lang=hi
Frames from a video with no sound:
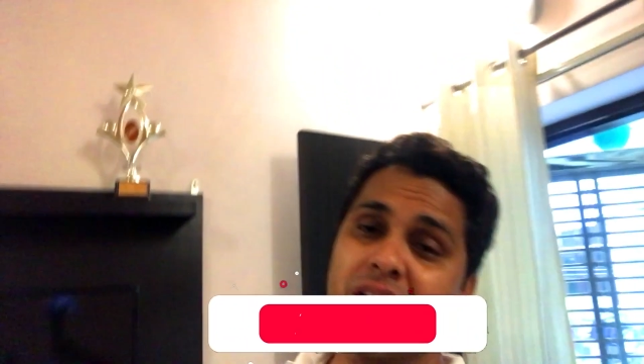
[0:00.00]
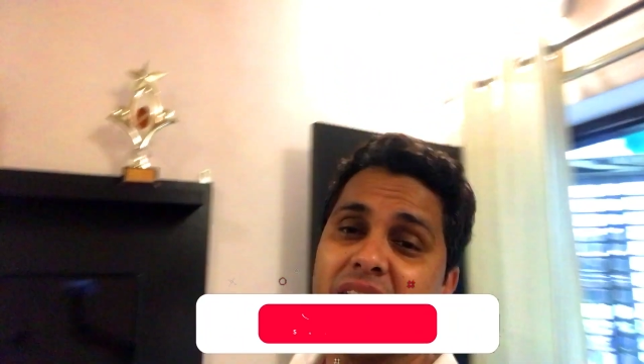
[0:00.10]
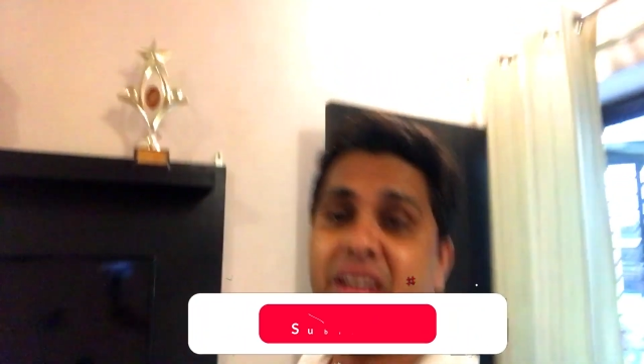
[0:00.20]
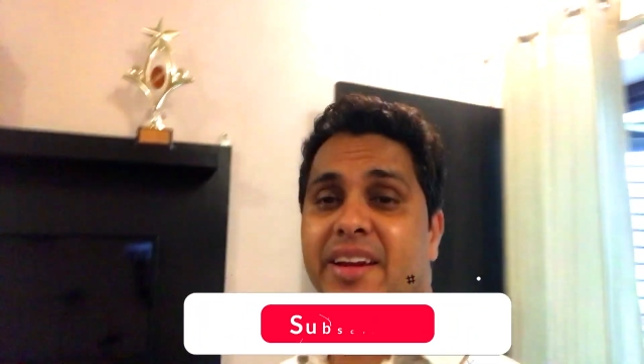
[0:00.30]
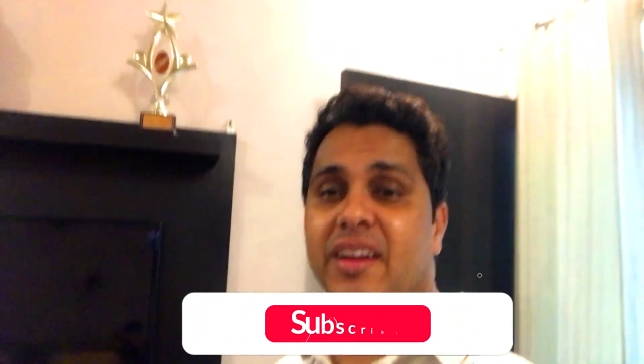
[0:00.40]

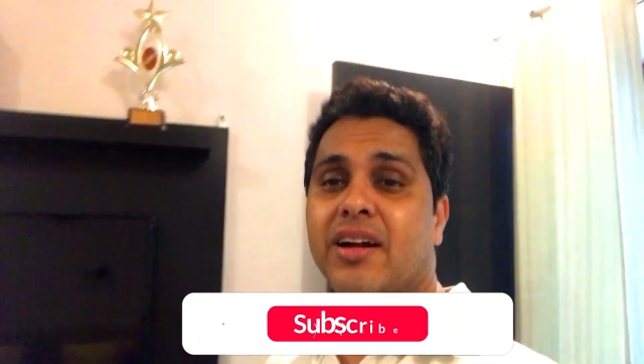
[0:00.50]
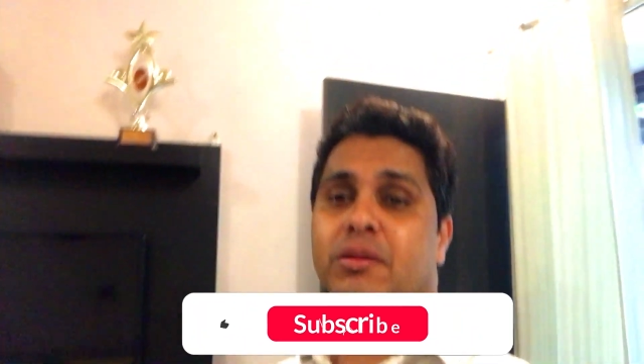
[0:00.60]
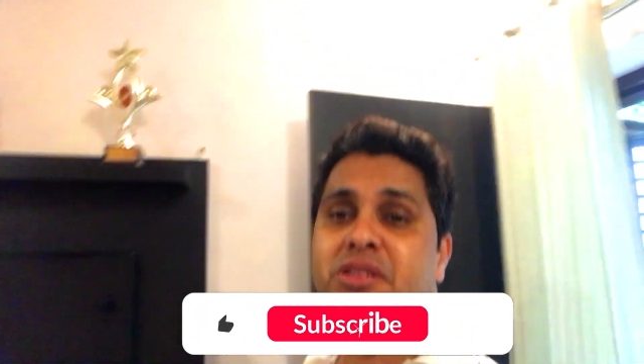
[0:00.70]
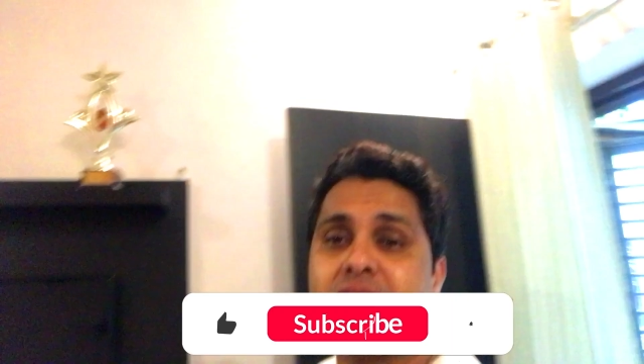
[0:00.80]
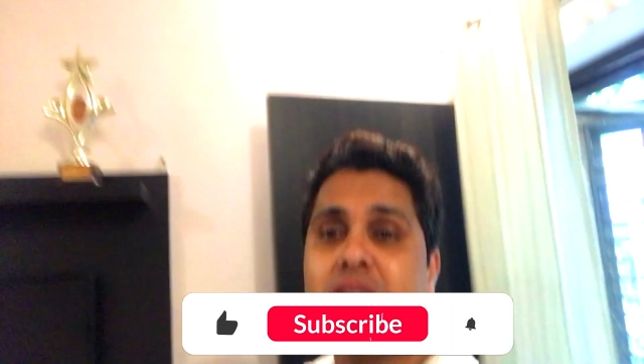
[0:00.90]
कहने के लिए आठ
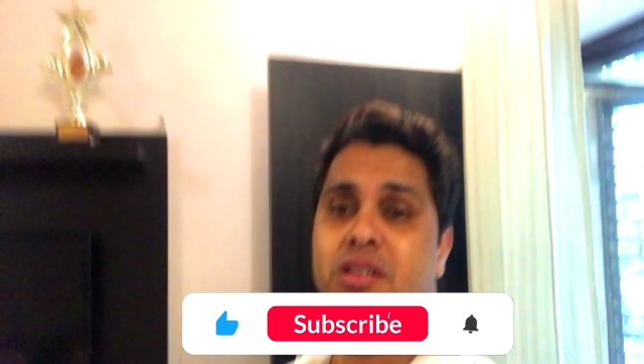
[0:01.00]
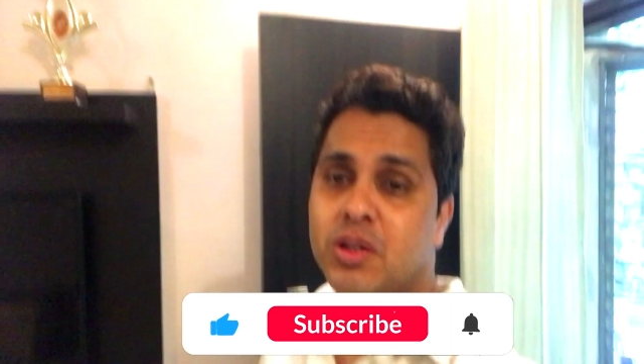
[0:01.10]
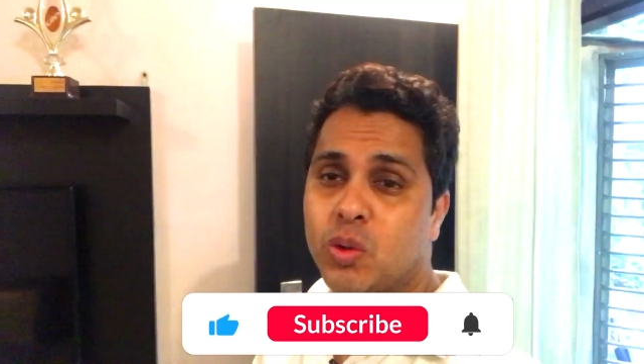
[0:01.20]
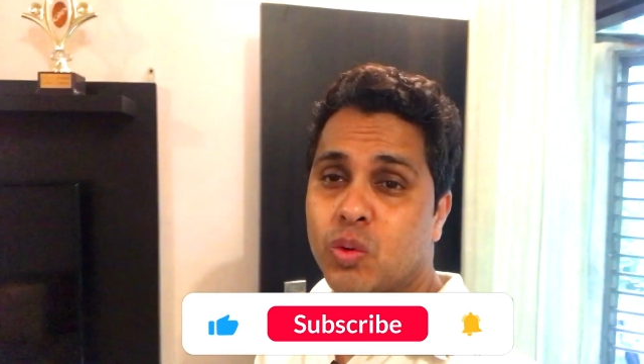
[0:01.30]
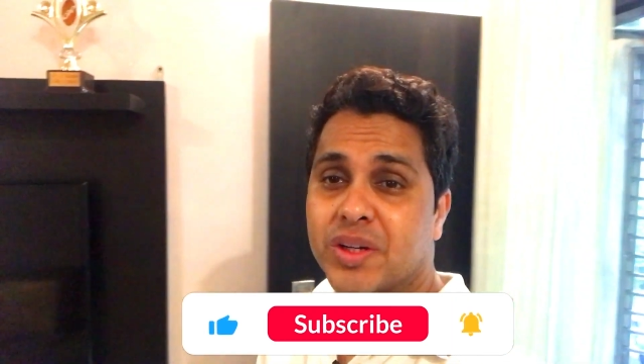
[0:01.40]
बज रहे हैं
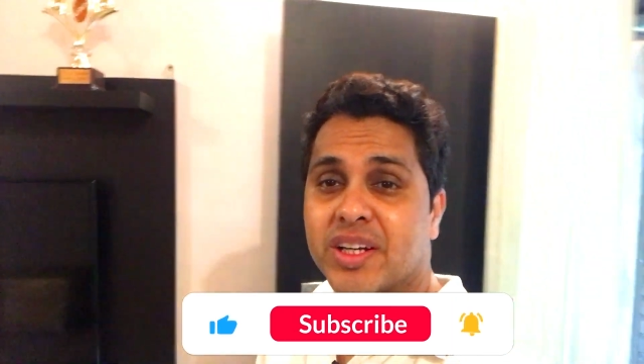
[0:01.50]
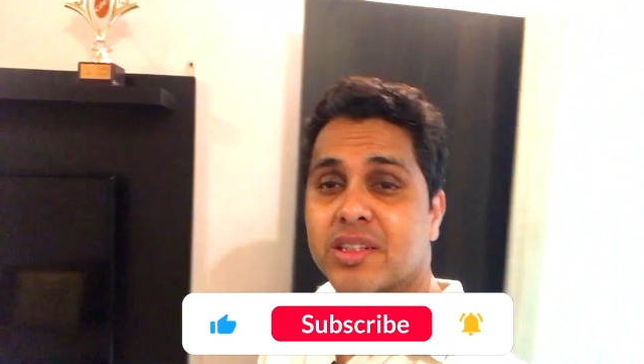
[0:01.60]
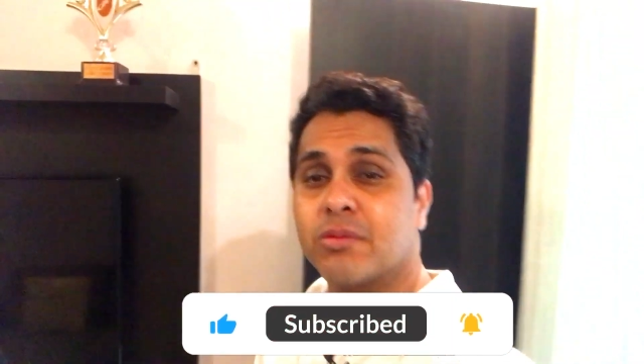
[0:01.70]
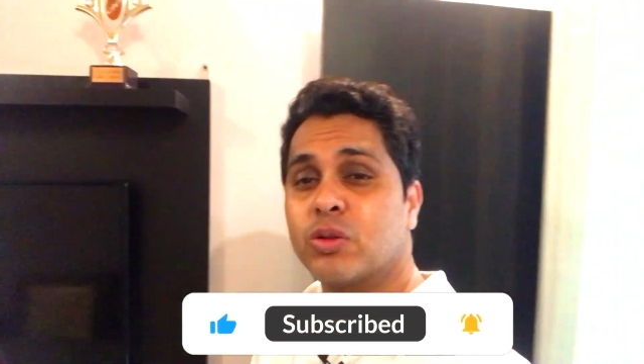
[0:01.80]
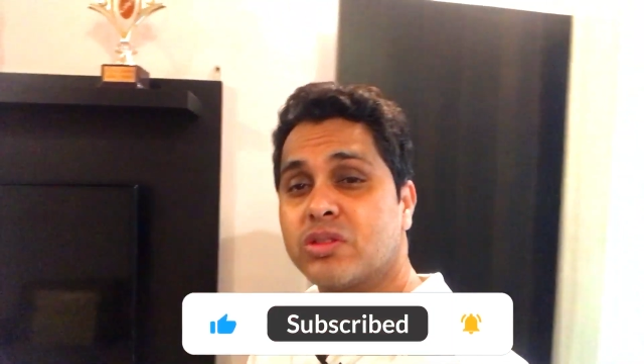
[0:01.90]
उठ गया
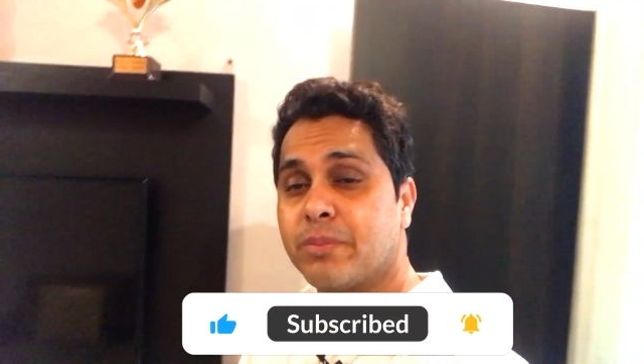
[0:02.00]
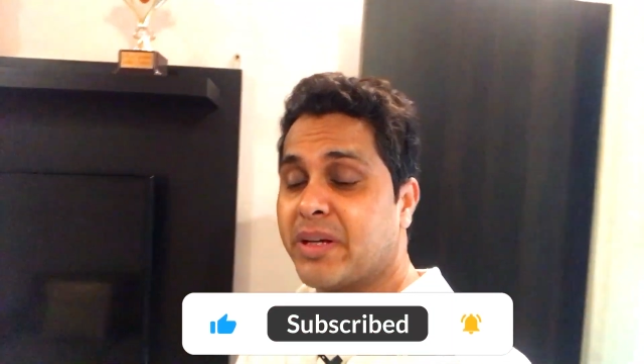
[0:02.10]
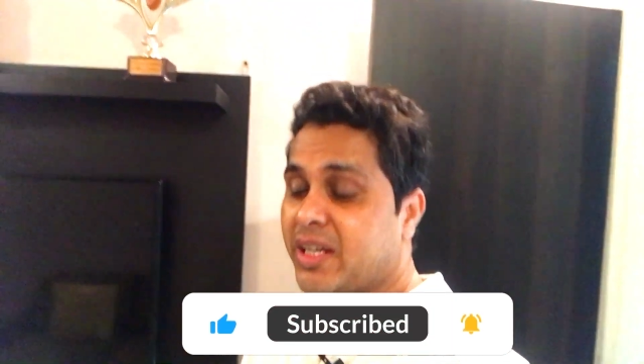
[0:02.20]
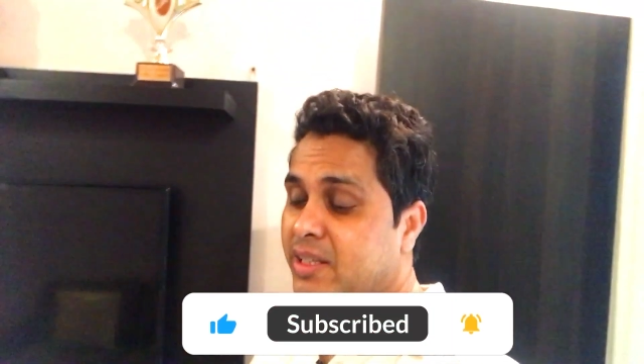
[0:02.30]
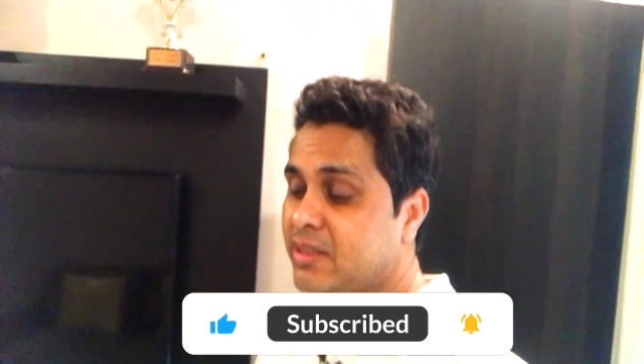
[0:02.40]
था मैं उससे
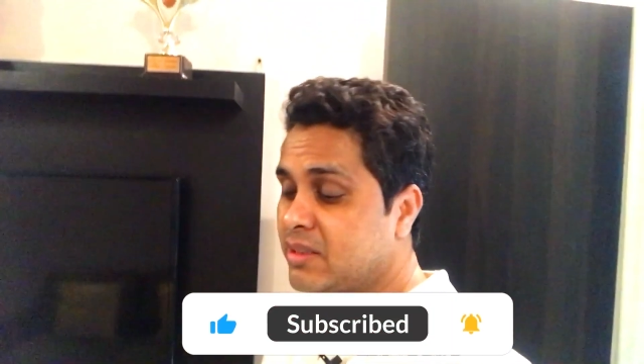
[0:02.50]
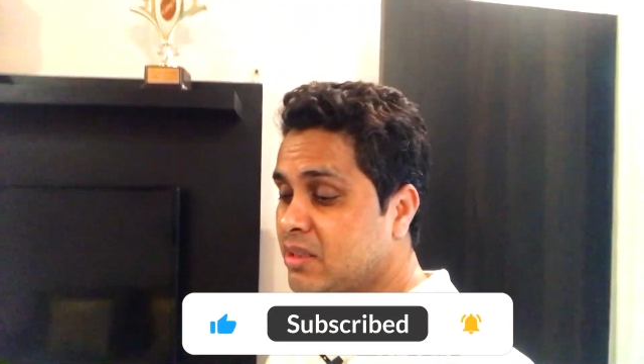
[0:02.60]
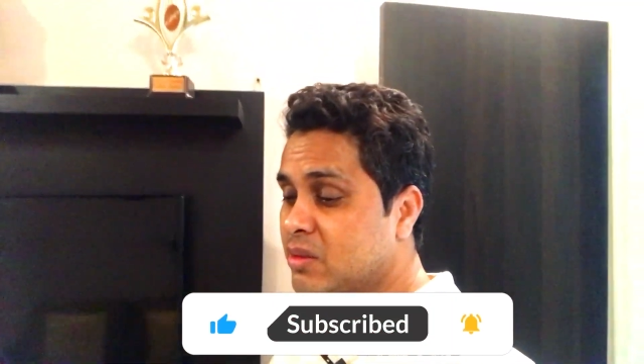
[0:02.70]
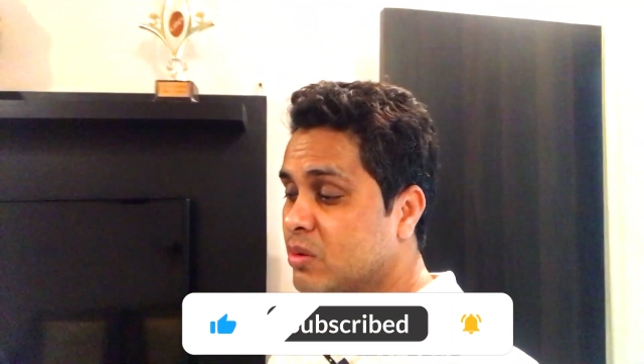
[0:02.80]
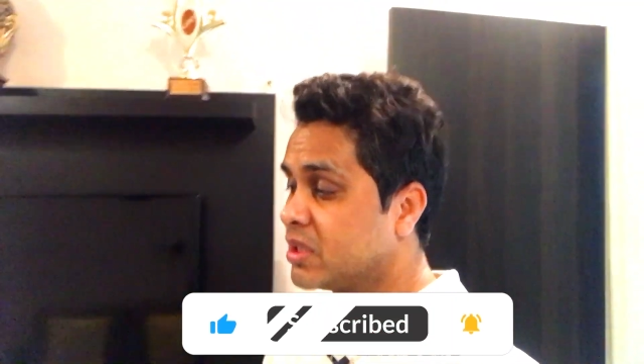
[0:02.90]
पहले ही
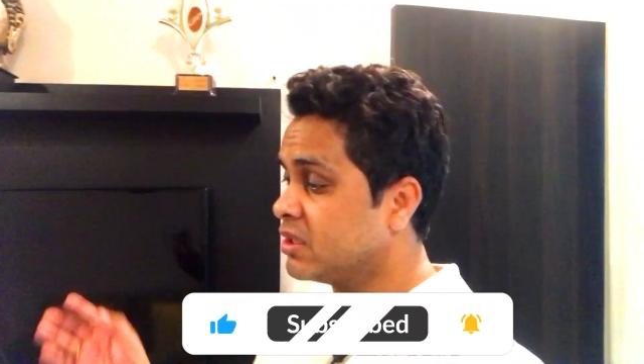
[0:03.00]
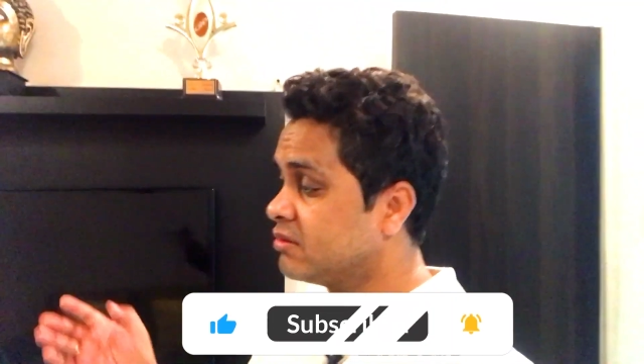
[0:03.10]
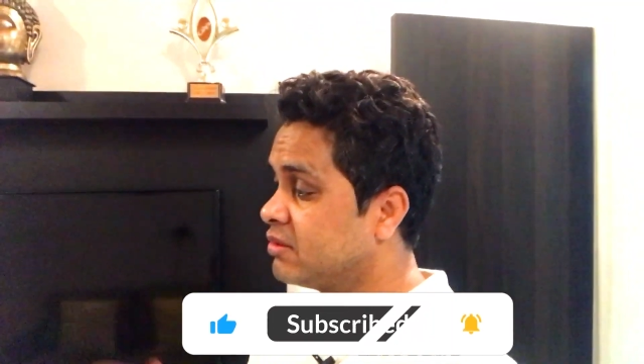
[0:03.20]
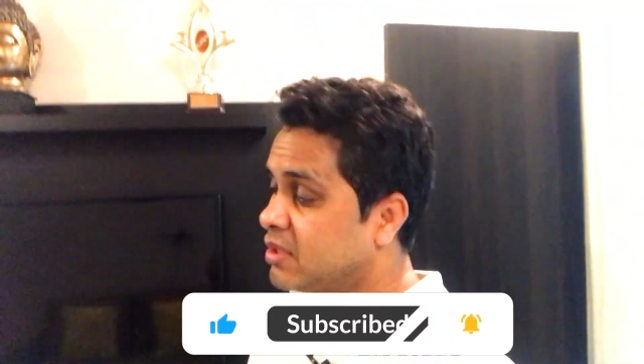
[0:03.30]
क्योंकि